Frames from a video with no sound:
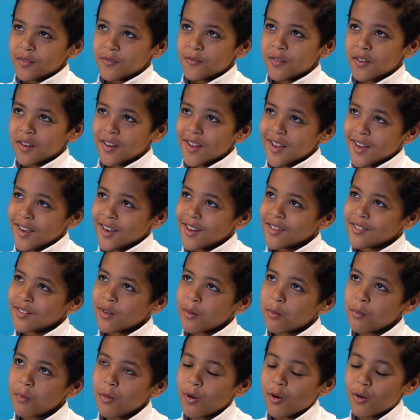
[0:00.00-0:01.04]
في الاجازه
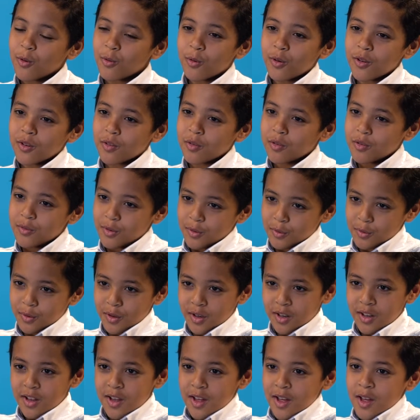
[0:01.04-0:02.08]
بيقعدوا وقت طويل